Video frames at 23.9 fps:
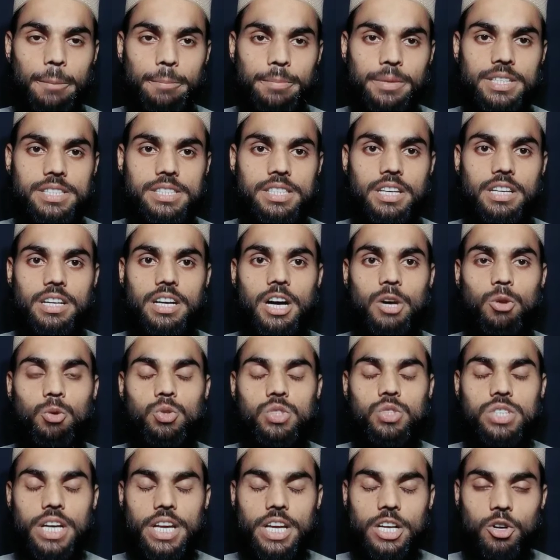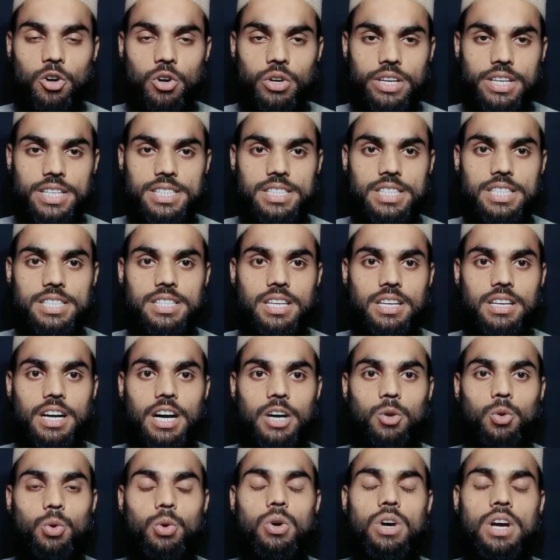आपकी सरकार हो चाहे कांग्रेस की
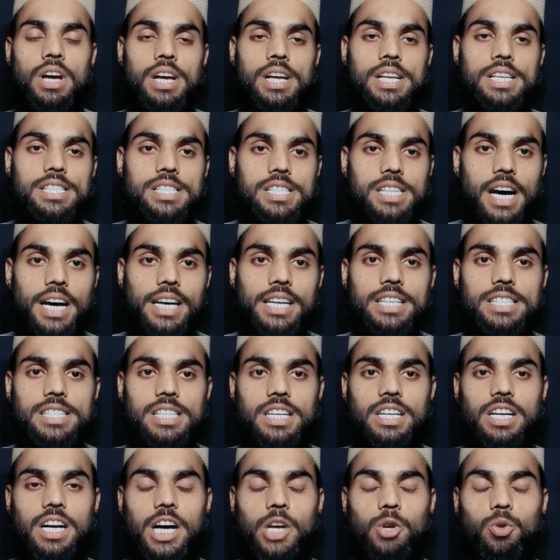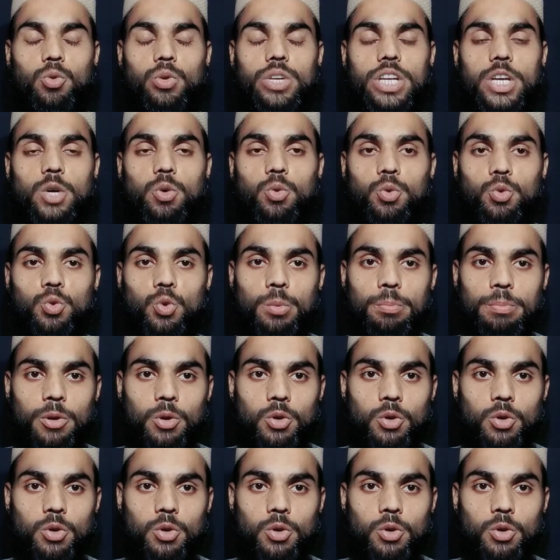सरकार हो सारी सरकारों ने उनको